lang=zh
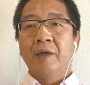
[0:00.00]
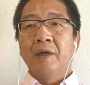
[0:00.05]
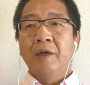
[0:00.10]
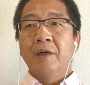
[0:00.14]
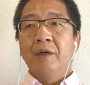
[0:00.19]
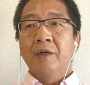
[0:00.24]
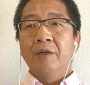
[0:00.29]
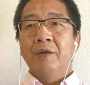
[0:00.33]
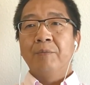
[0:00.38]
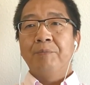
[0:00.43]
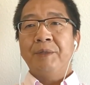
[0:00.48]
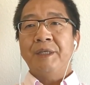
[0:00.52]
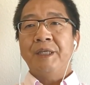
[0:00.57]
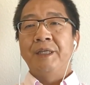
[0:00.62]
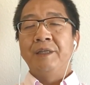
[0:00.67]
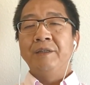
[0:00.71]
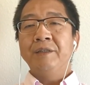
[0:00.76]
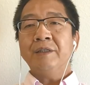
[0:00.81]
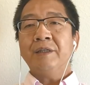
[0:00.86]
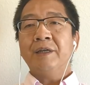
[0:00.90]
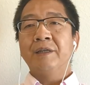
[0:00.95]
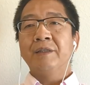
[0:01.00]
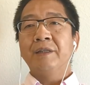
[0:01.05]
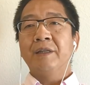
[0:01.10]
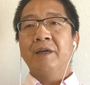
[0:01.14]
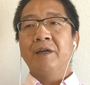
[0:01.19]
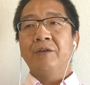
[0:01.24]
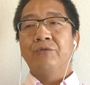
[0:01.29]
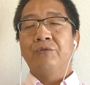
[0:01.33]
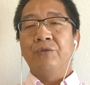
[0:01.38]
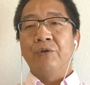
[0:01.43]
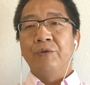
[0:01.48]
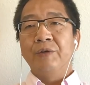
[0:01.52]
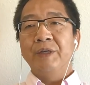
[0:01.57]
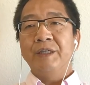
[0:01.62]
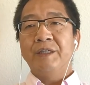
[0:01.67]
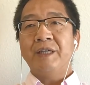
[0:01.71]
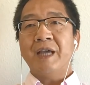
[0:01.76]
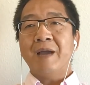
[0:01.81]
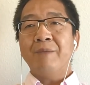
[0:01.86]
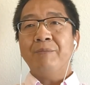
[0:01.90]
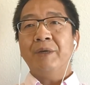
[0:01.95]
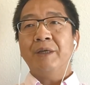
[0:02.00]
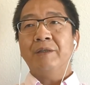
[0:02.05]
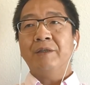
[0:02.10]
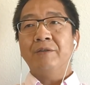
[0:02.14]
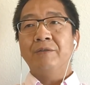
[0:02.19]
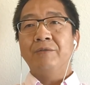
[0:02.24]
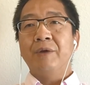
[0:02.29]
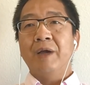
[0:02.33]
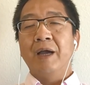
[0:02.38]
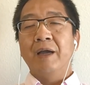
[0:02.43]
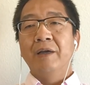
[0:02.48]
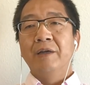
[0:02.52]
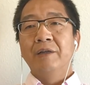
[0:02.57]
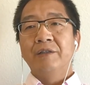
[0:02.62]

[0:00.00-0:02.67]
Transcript: 呃，平城的所谓鲜卑政权，